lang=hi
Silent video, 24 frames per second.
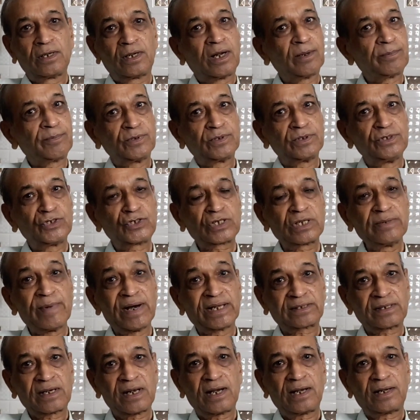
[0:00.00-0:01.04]
अब इसकी
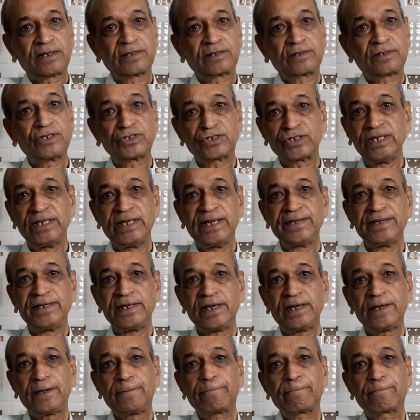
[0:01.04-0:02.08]
मात्रा कितनी लेनी
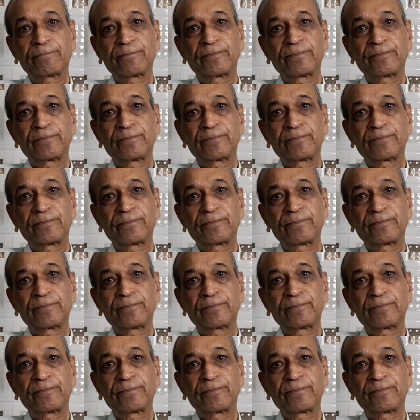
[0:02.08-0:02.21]
है